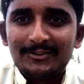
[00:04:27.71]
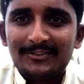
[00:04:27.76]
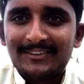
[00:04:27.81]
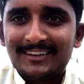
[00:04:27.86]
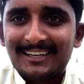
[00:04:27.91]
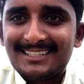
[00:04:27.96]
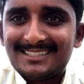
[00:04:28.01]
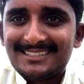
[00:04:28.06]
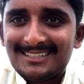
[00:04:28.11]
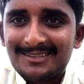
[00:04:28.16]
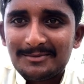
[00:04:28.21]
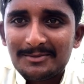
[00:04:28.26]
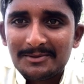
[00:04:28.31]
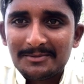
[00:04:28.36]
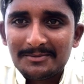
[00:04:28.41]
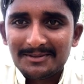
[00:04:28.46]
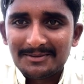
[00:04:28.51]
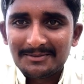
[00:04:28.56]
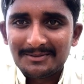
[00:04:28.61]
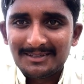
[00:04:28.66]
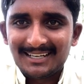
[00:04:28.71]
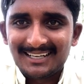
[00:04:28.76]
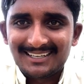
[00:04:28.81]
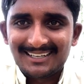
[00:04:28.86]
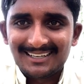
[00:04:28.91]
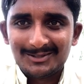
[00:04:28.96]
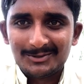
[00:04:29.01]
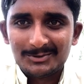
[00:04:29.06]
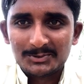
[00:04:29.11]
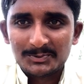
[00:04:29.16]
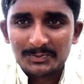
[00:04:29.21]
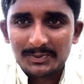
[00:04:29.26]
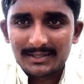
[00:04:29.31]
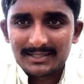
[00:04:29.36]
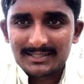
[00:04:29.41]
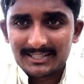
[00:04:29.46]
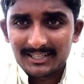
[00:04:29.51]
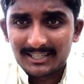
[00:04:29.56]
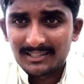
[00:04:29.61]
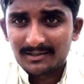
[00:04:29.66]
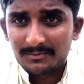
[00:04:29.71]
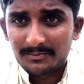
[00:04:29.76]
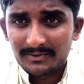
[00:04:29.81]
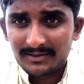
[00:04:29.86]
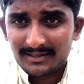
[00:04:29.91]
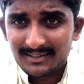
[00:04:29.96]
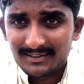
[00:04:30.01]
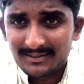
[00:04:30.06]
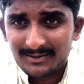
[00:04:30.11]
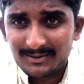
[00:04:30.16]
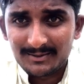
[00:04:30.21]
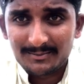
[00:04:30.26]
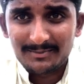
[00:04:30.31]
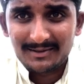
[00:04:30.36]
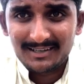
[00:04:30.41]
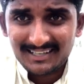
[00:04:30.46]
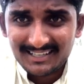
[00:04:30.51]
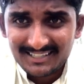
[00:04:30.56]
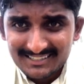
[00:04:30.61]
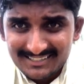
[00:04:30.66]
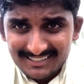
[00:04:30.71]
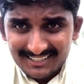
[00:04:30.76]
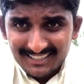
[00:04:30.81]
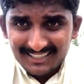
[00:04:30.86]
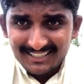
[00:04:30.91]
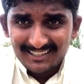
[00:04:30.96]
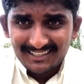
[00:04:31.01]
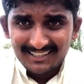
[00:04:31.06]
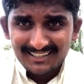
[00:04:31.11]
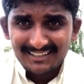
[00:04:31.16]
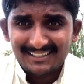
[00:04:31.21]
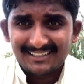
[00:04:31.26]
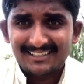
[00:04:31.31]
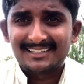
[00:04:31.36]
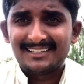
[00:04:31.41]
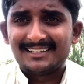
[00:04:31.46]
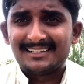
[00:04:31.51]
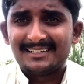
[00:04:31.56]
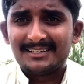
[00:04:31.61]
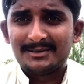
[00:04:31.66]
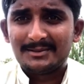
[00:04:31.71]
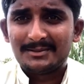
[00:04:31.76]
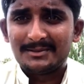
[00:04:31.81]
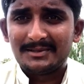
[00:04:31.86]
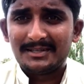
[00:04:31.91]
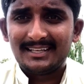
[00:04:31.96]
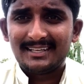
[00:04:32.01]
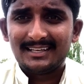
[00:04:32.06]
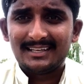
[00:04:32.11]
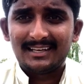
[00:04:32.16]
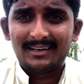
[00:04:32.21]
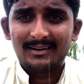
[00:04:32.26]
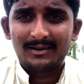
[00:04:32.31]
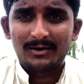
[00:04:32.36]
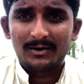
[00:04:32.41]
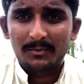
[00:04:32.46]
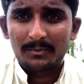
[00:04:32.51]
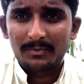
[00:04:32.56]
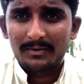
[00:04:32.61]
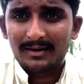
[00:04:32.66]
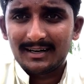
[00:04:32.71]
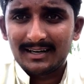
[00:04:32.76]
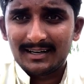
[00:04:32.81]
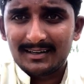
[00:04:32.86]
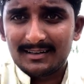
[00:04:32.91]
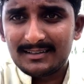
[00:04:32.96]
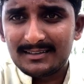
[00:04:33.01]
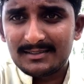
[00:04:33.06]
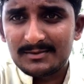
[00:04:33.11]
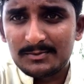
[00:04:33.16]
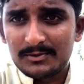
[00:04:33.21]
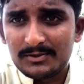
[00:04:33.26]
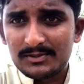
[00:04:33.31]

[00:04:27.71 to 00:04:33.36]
तो फ्रेंड्स अभी मैं बैठा हूँ ऊपर छत पर और बारिश देखें हल्की हल्की हो रही है और ब्राइटनेस